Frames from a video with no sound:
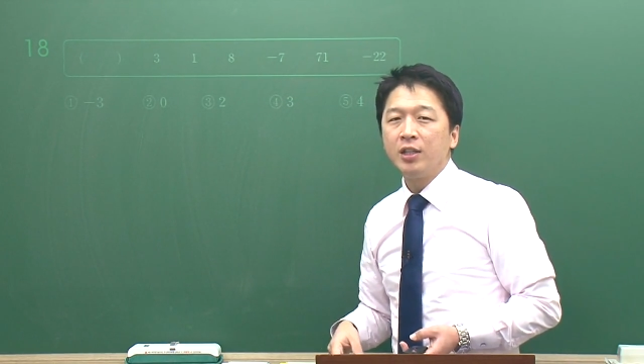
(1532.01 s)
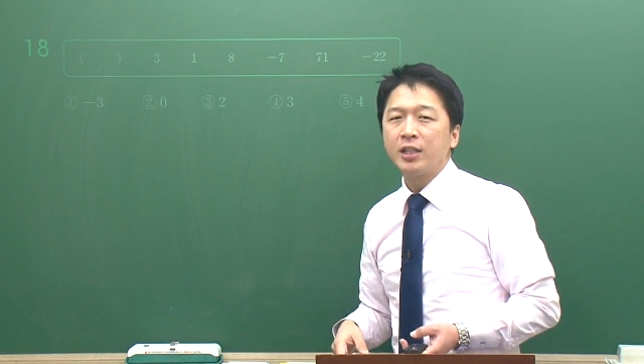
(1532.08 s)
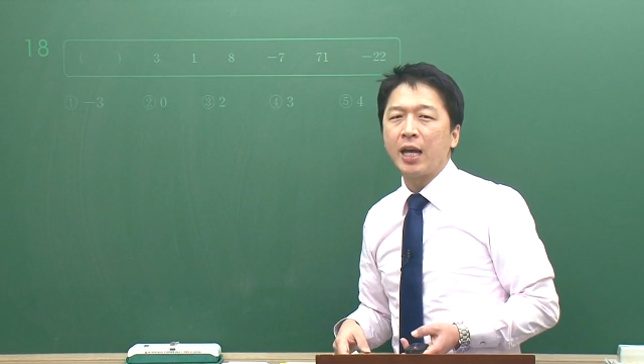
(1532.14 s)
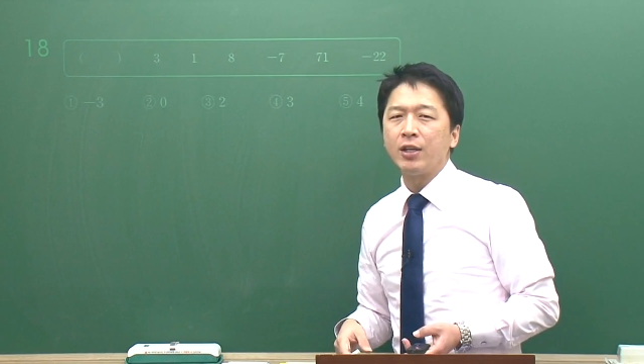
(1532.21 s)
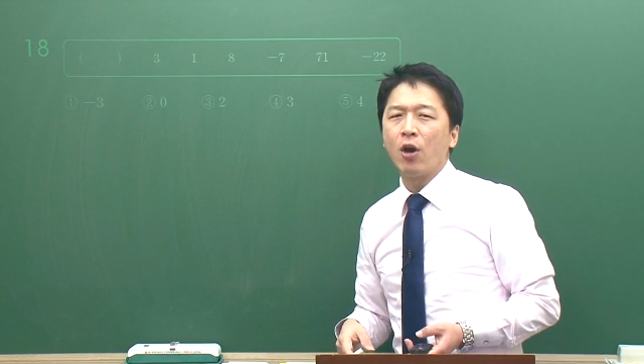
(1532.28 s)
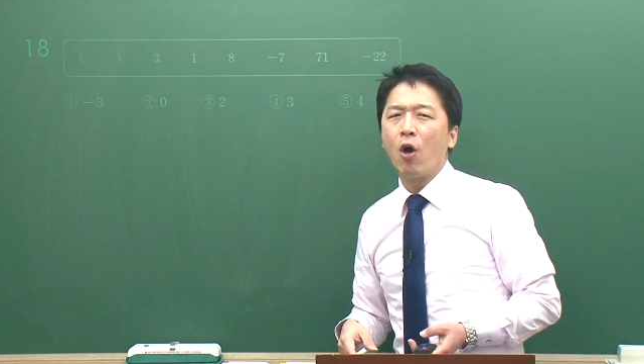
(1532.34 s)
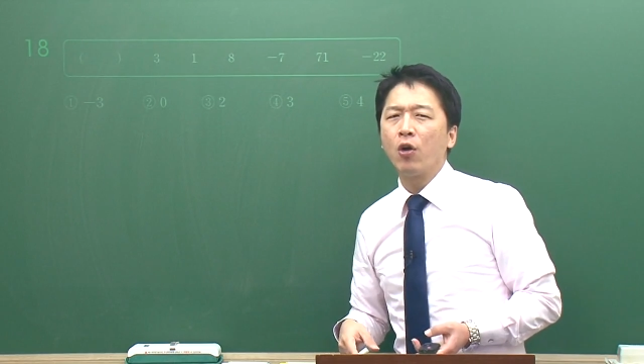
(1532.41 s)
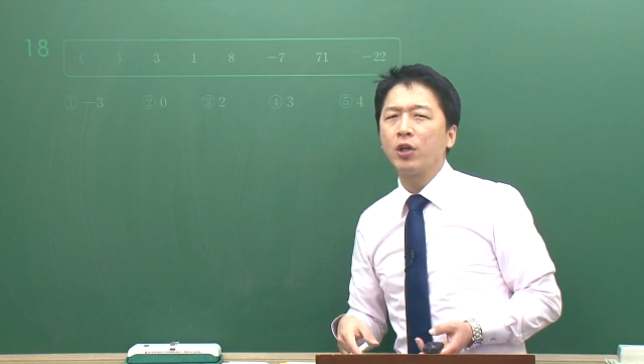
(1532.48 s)

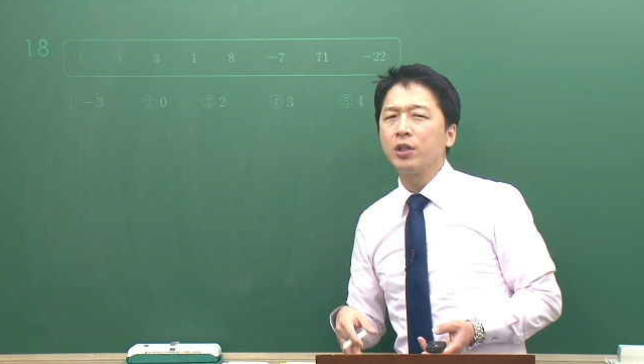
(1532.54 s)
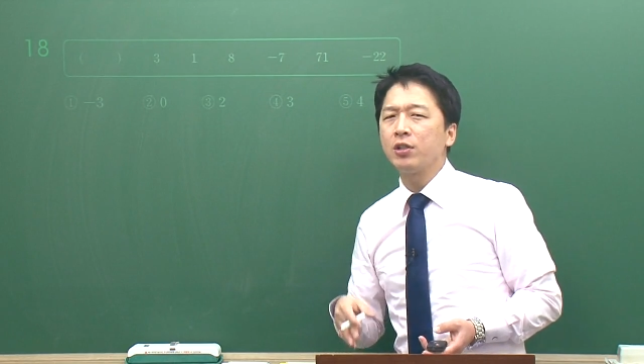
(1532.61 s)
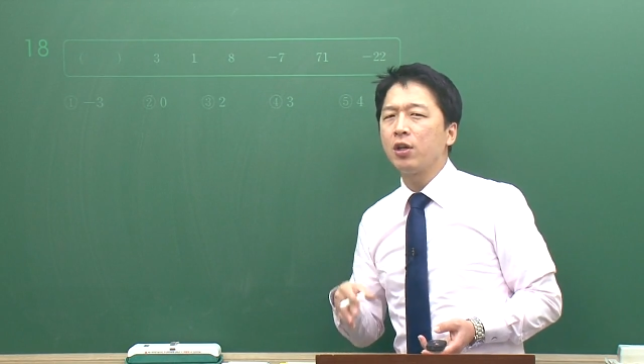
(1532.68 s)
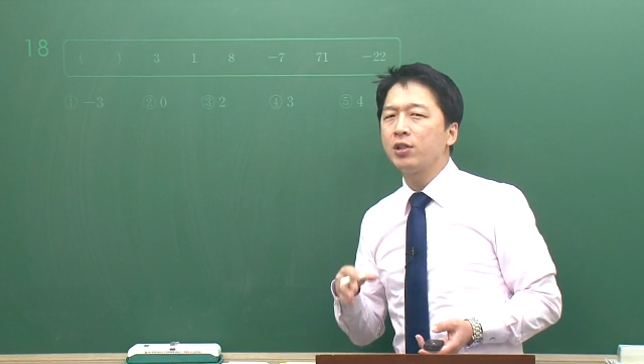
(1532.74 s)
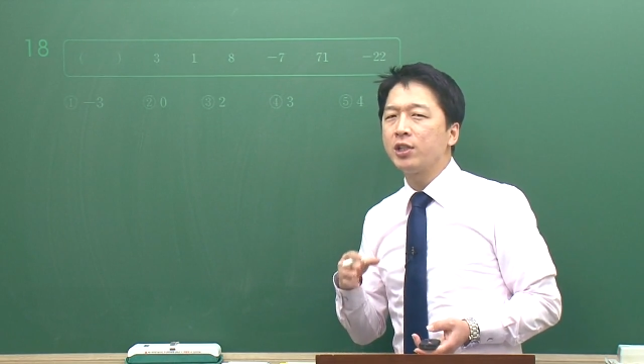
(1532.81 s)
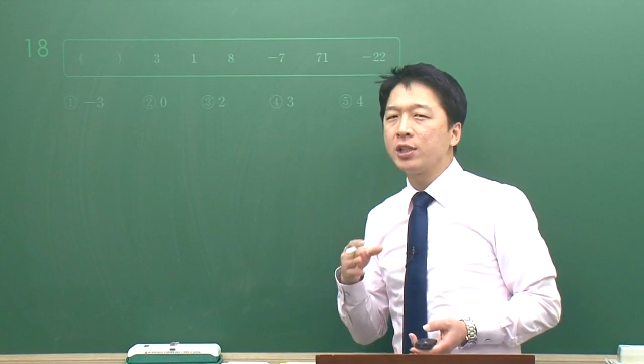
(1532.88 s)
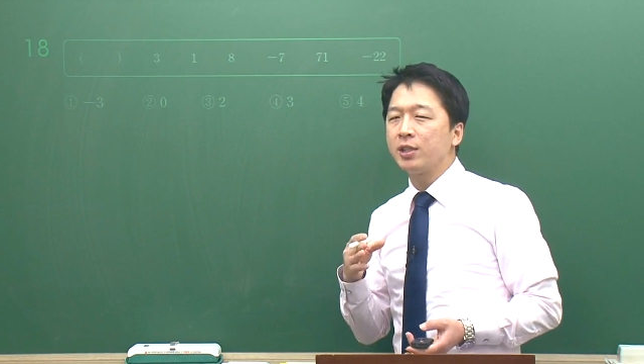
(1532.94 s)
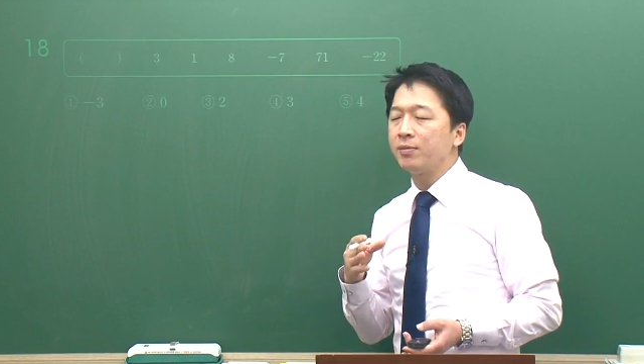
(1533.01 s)
자,
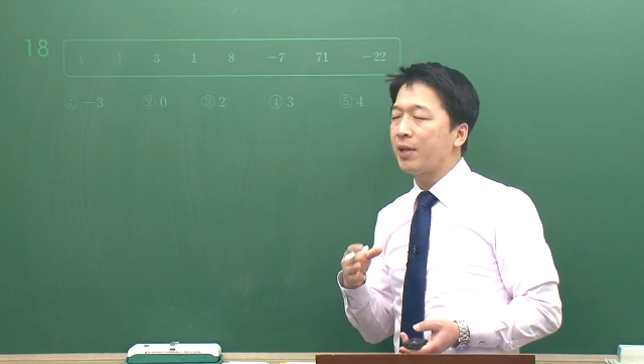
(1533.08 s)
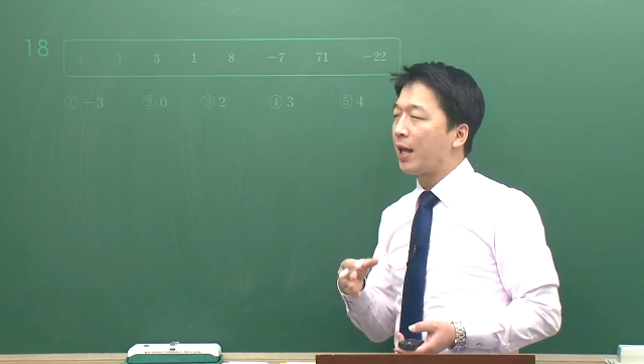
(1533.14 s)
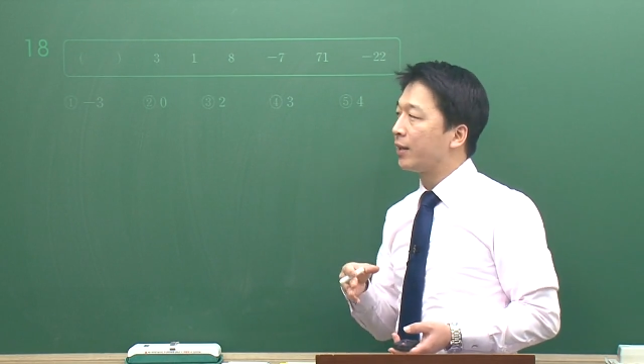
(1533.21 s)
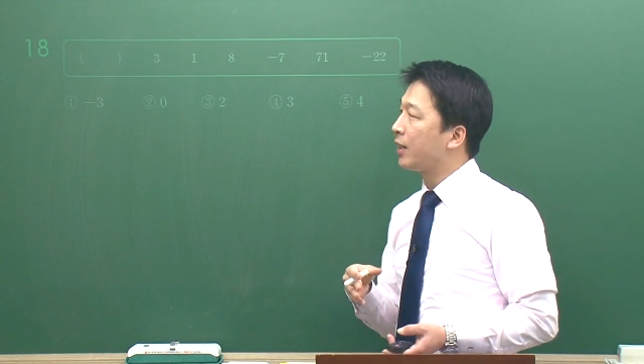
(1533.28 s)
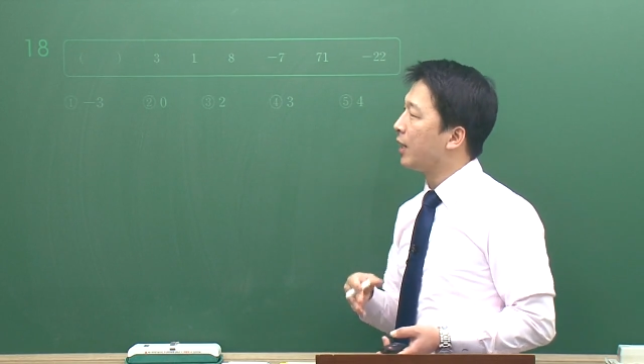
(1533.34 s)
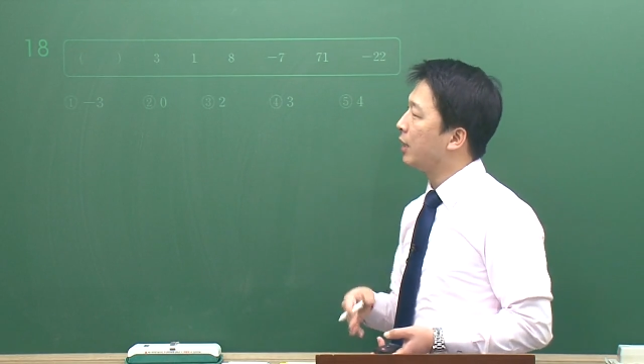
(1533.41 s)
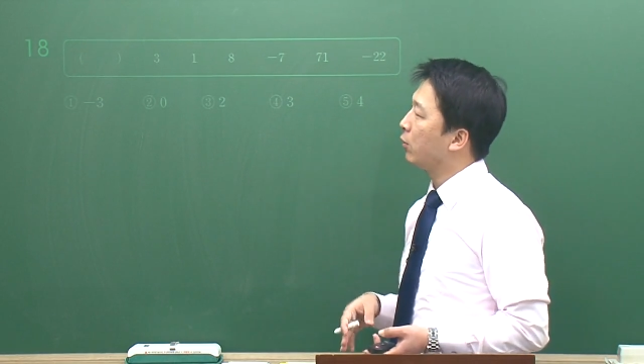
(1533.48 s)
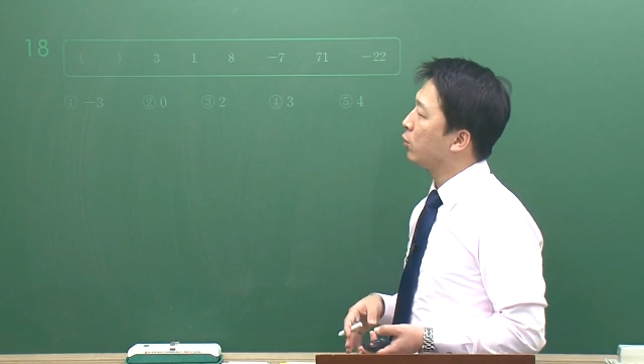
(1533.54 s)
여기서 지금
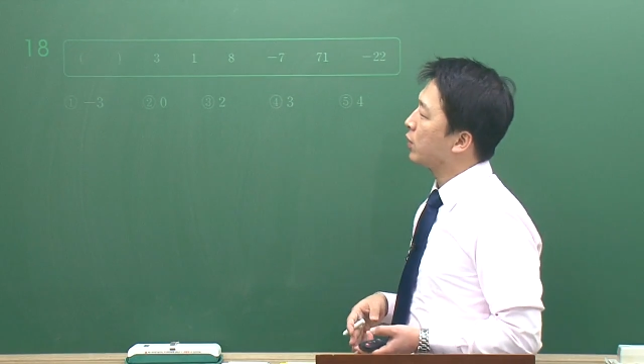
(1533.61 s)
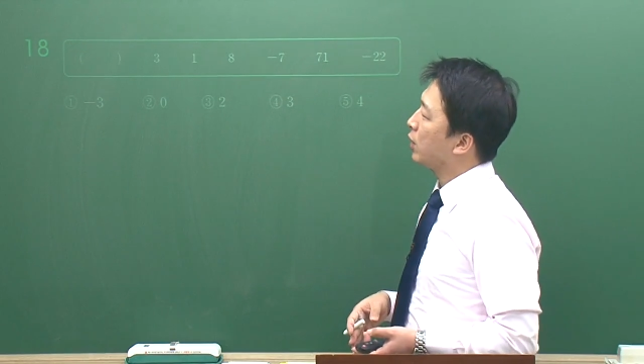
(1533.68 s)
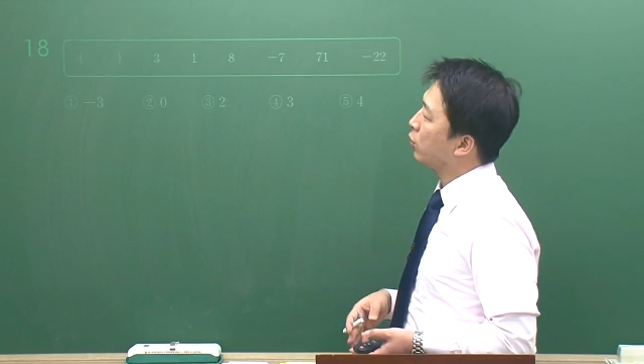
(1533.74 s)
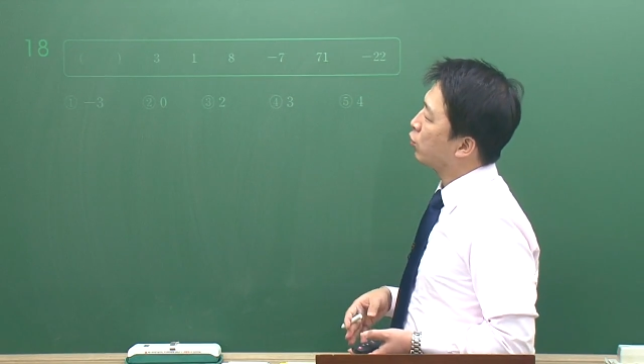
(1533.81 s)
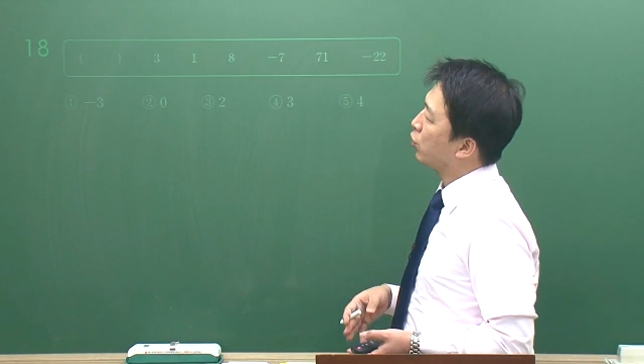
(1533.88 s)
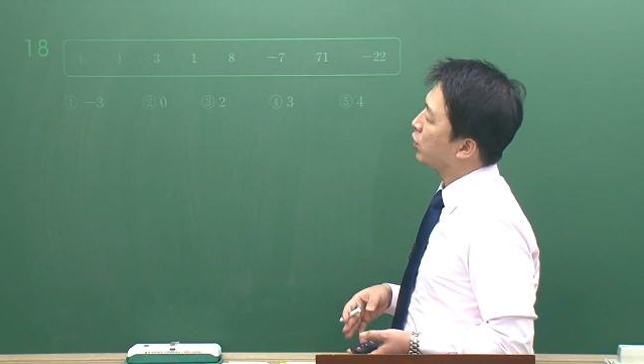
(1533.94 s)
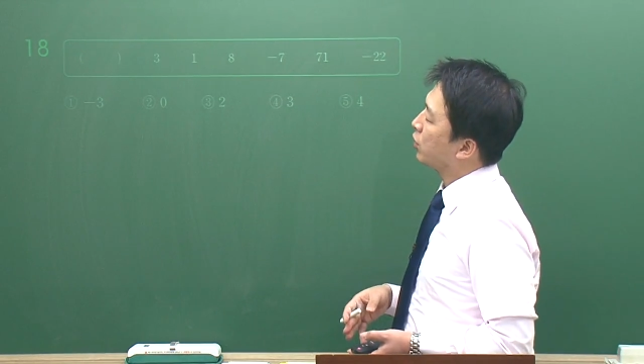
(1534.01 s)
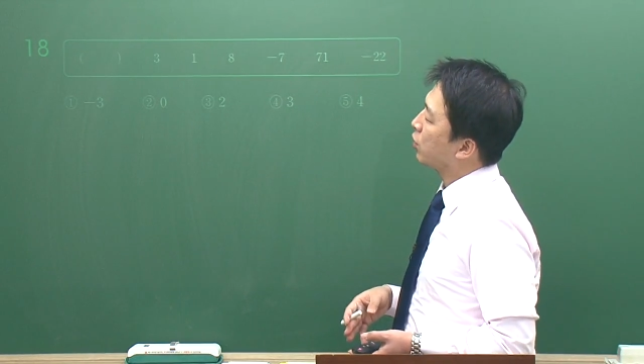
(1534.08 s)
나타내고자 하는
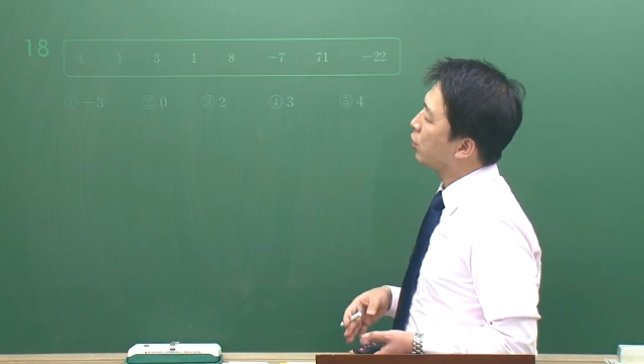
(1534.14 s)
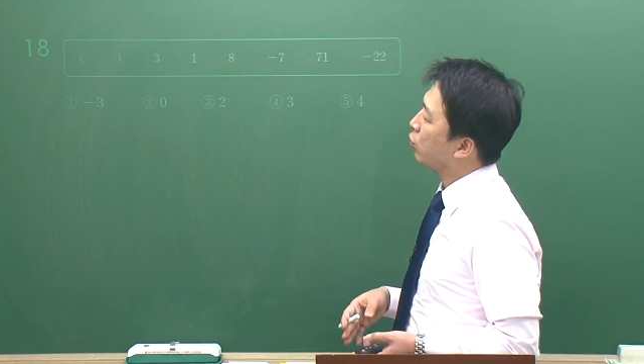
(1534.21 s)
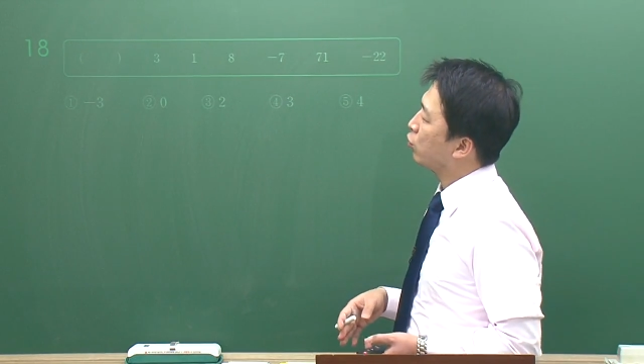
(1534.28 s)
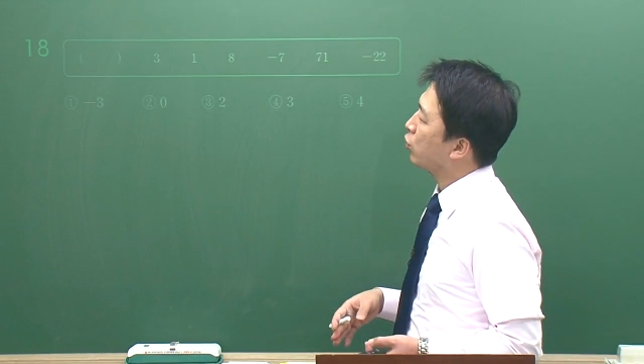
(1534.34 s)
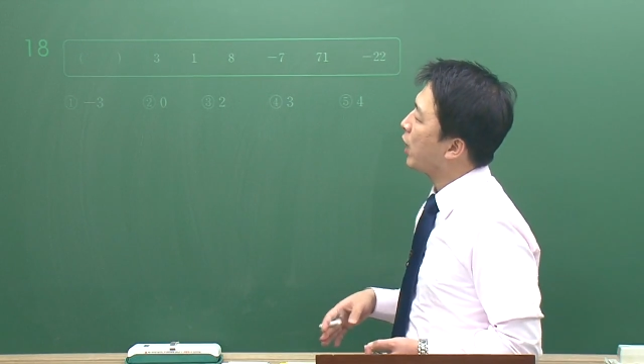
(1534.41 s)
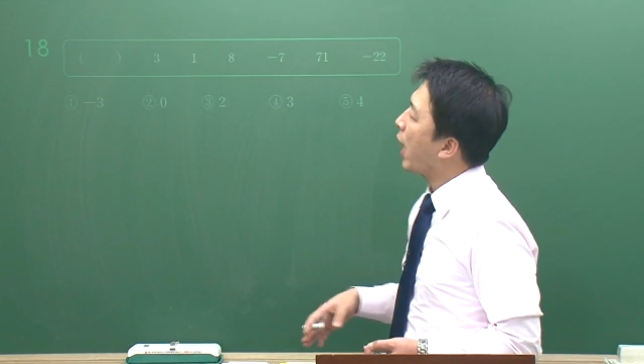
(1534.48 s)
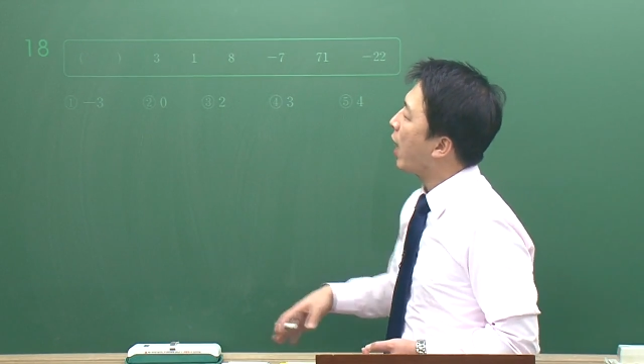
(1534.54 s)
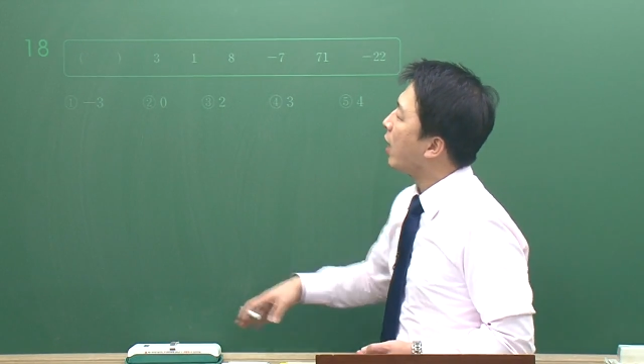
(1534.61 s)
규칙성이
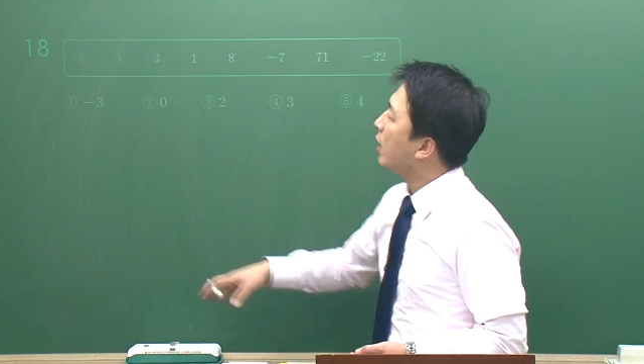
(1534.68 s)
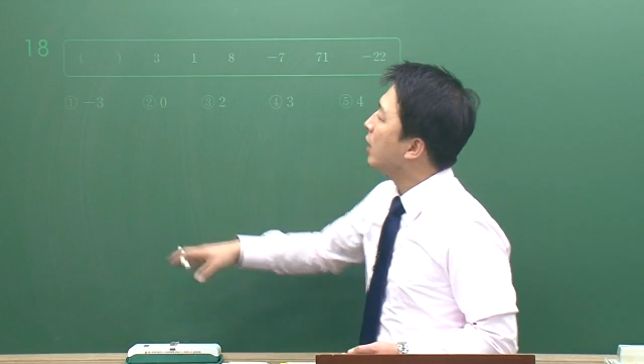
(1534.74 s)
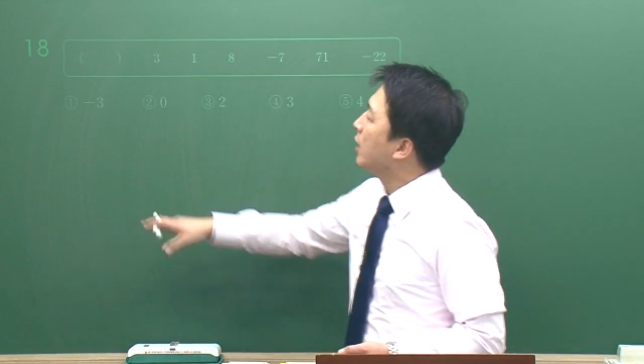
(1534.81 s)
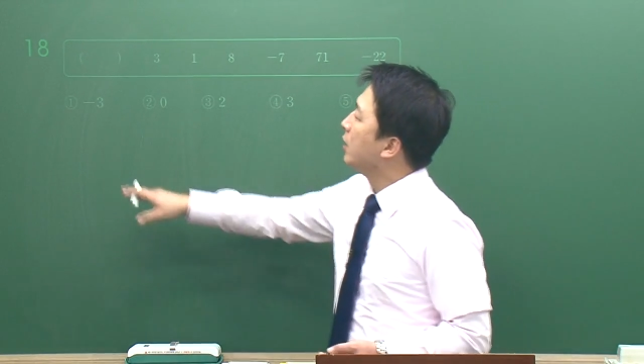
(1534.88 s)
누구냐?